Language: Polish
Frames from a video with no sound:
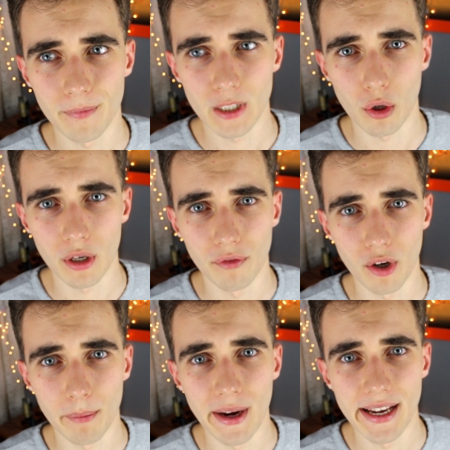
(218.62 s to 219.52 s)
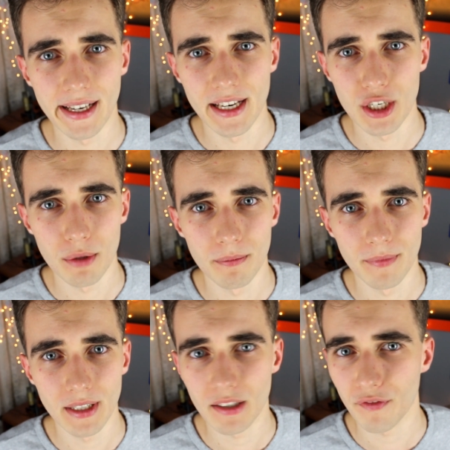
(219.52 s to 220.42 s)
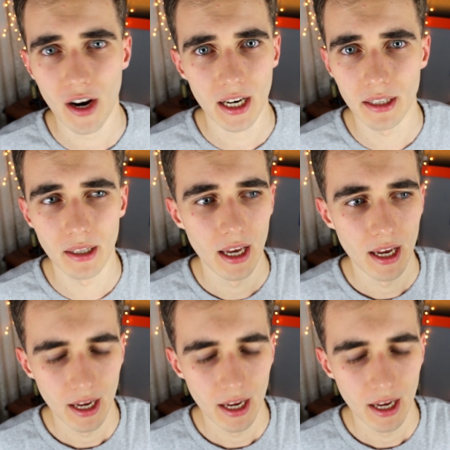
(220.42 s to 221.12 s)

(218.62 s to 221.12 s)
Sorry for my English. It's fucking...